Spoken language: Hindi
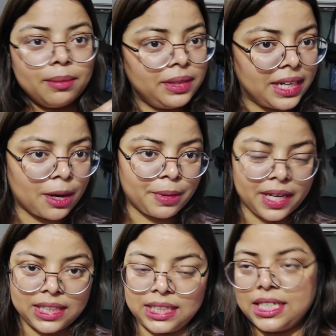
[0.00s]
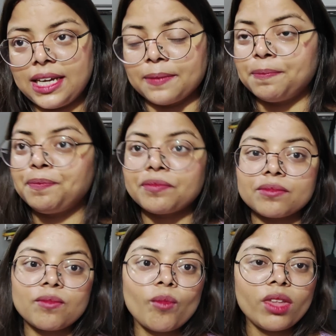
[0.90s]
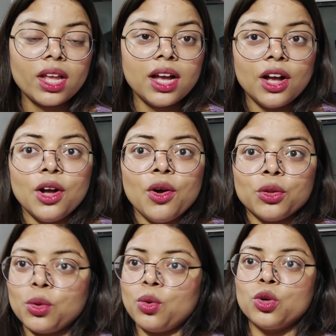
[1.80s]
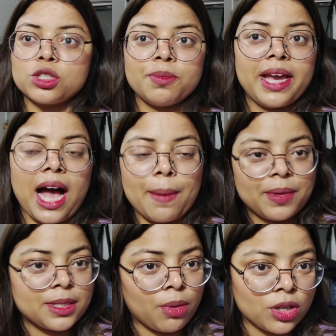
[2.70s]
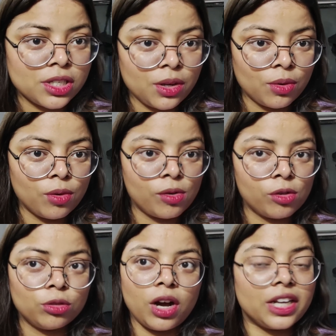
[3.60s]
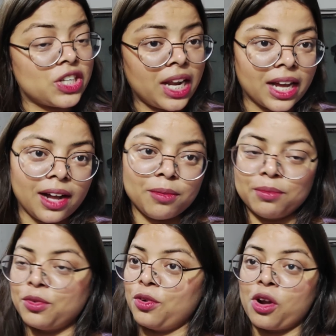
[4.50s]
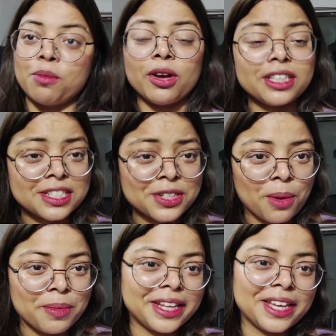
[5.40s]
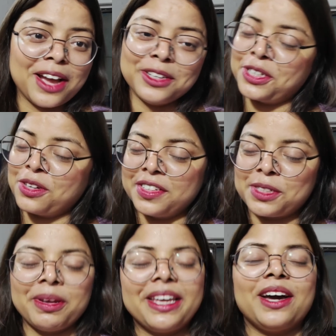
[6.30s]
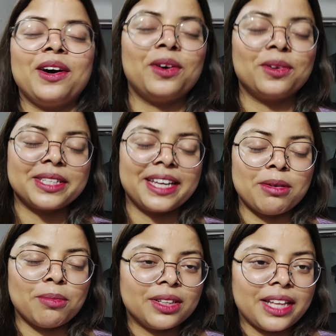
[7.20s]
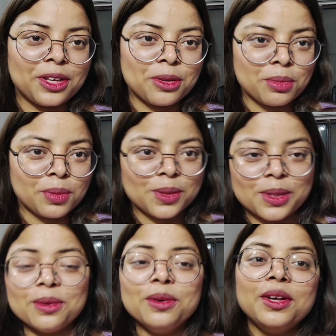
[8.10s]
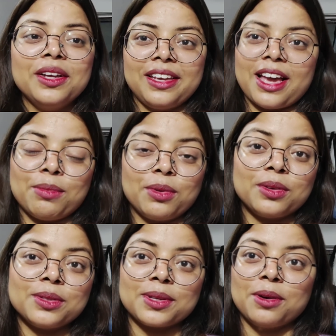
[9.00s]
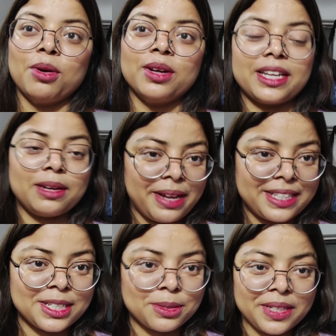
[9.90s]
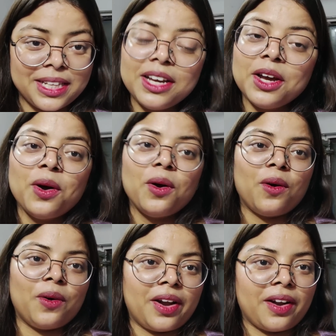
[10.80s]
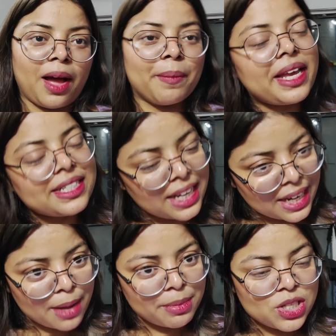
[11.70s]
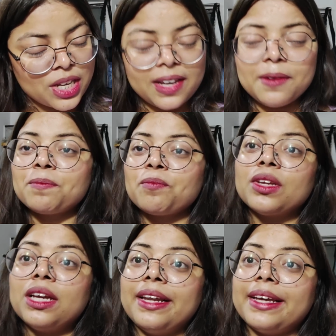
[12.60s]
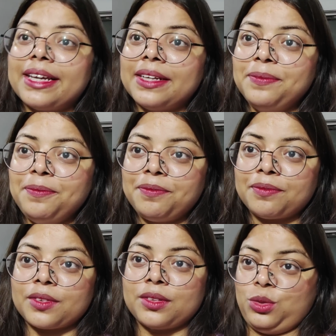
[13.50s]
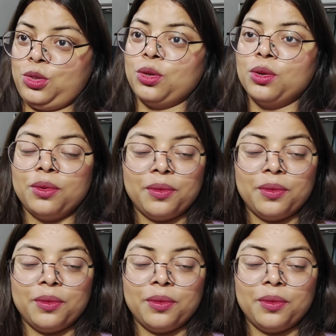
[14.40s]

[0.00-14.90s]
हम डिनर पे गए थे ठीक है तो उसमें आप में से बहुत से लोगों को तो अच्छा लगा उन लोगों ने बहुत अच्छे से कमेंट किया आयुषी को विश भी किया और उसके लिए मैं बहुत थैंक यू भी बोलती हूँ कि आप लोगों ने उसको बहुत सारी ब्लेसिंग्स भी दी और हमें ऐसा करना भी चाहिए लेकिन जो